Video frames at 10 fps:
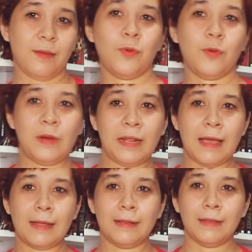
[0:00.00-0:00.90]
é um pouco
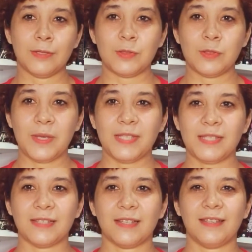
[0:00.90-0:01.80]
ligada aí a
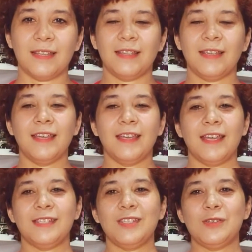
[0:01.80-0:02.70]
suspense
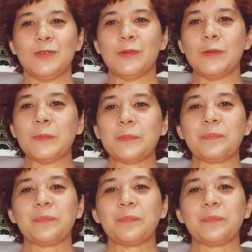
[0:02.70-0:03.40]
esse jogo.